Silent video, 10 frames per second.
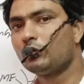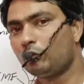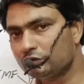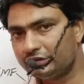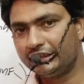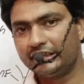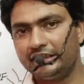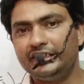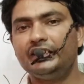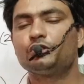कुछ दिन के
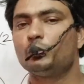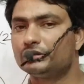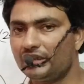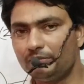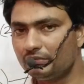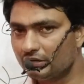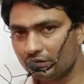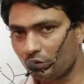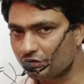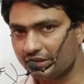लिए सुबह शाम
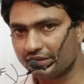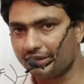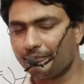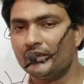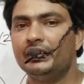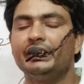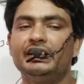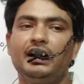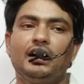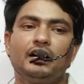डोज देंगे या